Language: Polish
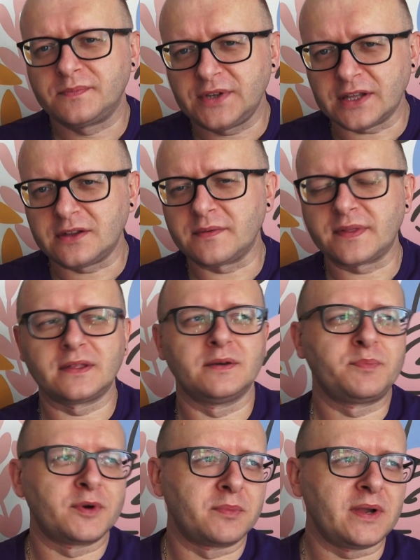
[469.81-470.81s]
Jednym
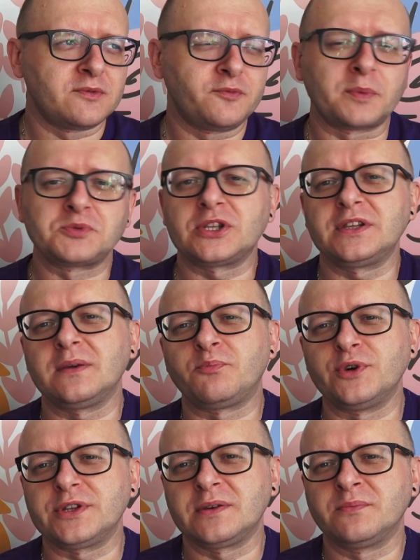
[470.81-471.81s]
z problemów poprzedniej
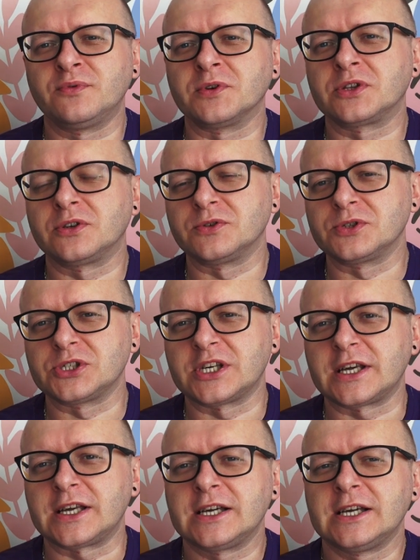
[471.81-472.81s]
płyty było to,
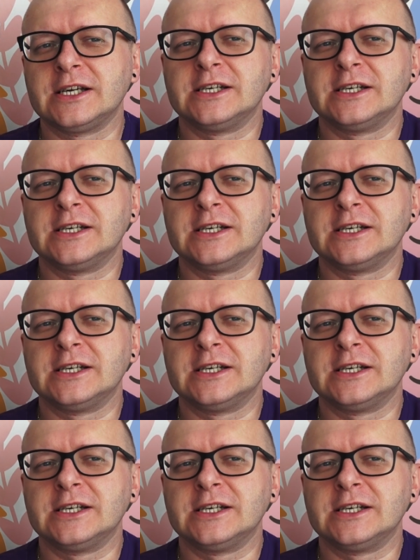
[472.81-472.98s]
że